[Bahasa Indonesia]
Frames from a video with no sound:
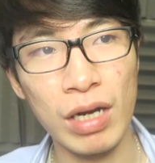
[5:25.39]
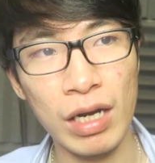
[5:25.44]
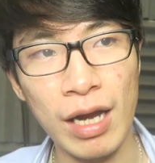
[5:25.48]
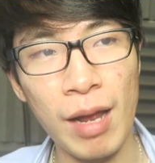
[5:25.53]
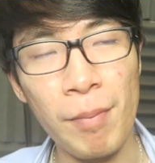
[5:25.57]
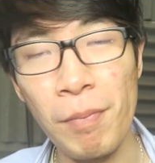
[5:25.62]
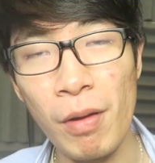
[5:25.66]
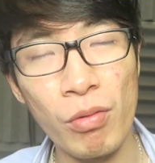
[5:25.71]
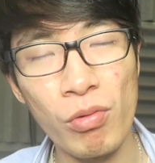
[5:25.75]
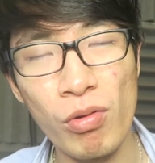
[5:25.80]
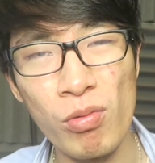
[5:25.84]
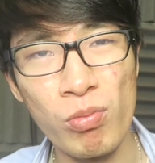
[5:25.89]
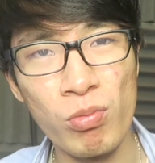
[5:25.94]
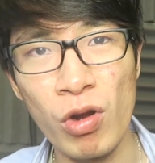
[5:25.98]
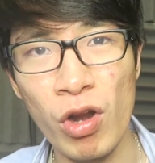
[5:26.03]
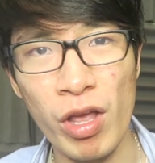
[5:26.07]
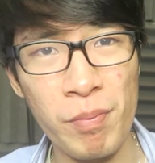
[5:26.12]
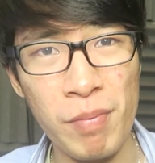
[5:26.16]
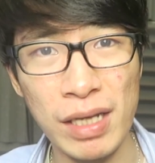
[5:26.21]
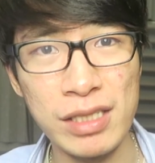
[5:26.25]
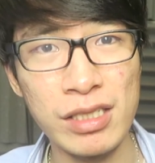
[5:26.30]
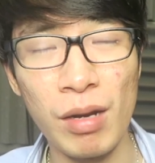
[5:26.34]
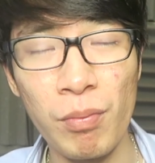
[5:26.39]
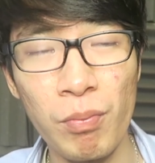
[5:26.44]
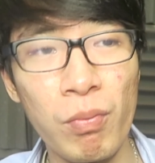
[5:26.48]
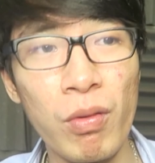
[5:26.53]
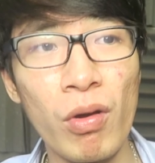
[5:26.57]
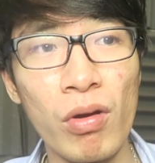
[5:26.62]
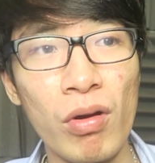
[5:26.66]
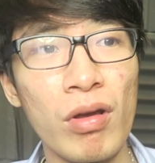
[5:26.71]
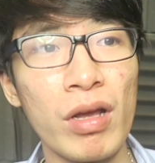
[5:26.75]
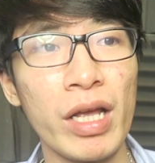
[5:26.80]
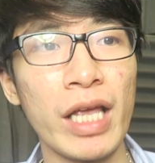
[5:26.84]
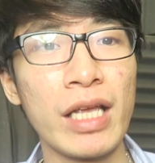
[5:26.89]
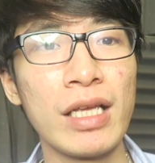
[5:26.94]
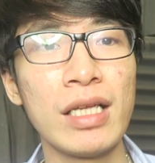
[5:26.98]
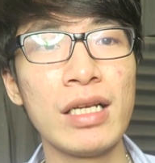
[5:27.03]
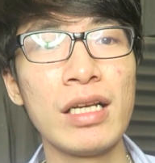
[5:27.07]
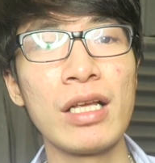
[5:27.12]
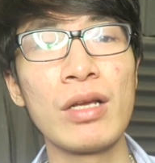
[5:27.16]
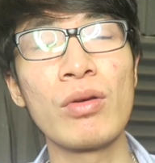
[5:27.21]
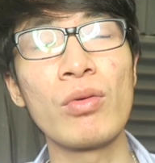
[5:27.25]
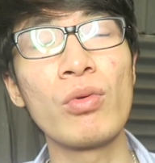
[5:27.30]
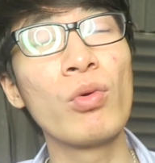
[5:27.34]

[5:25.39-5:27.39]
kenapa gue mulai banyak bolong kayak gini,